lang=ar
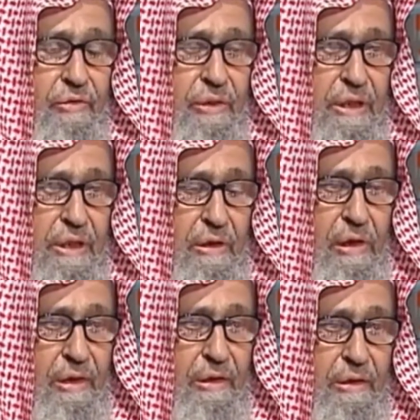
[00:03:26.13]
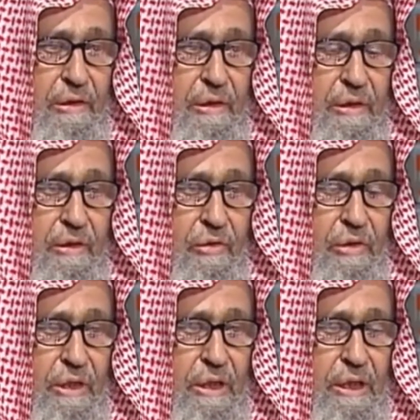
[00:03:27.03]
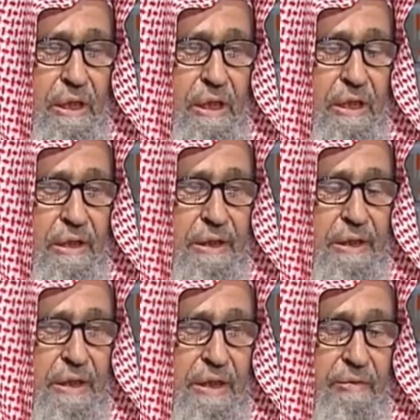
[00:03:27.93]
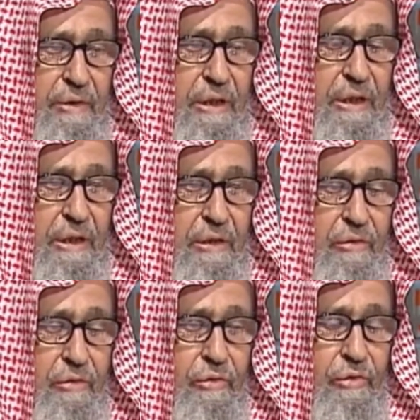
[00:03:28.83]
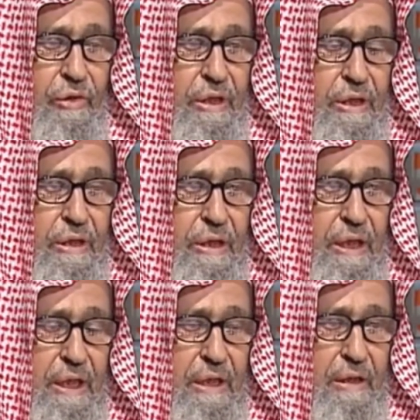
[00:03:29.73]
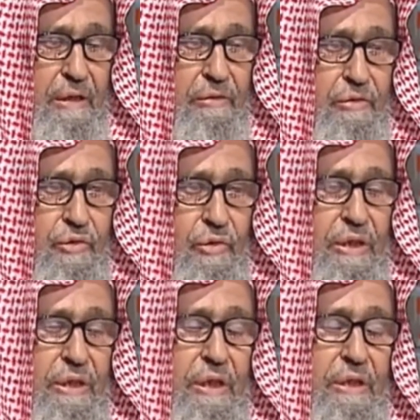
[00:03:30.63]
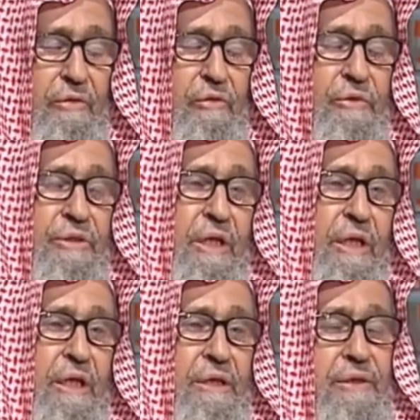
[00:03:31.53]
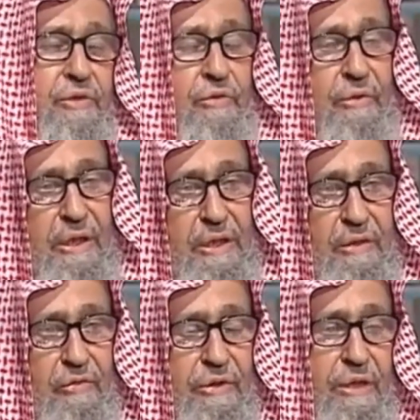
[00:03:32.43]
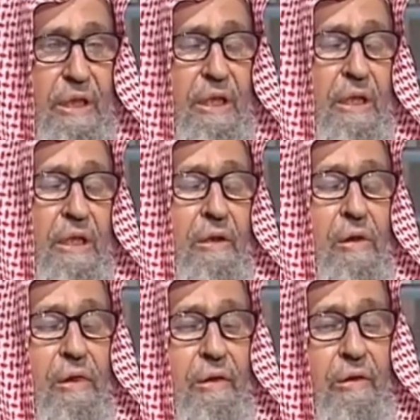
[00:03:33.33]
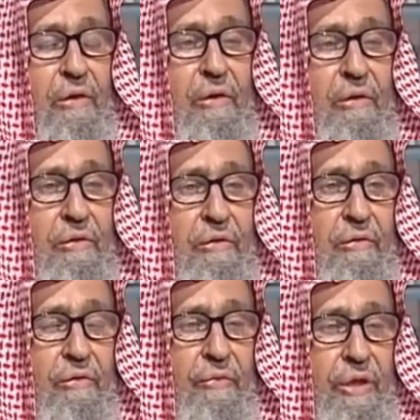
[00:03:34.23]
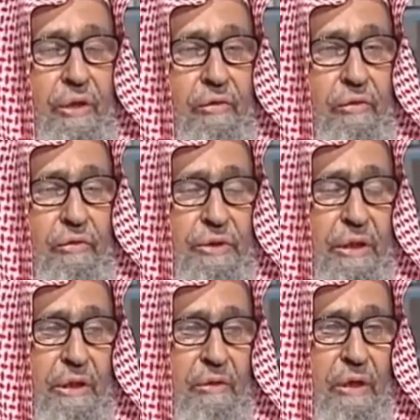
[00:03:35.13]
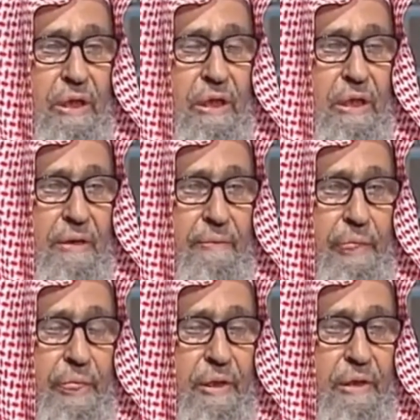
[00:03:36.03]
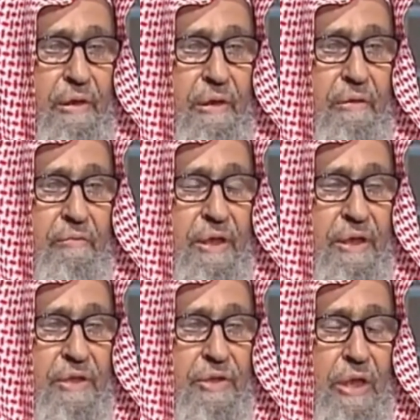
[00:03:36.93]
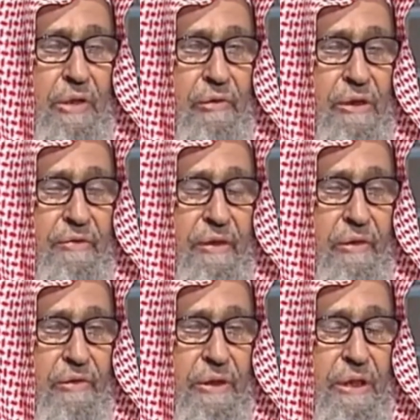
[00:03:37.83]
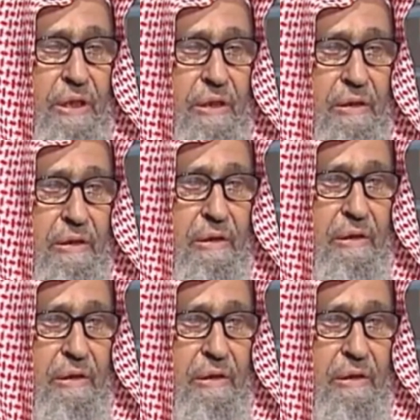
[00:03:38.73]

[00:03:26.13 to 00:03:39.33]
الدنيا كل ليلة حين يبقى ثلث الليل الآخر نزولا يليق بجلاله سبحانه وتعالى ثم يقول جل وعلا من يسألني فأعطيه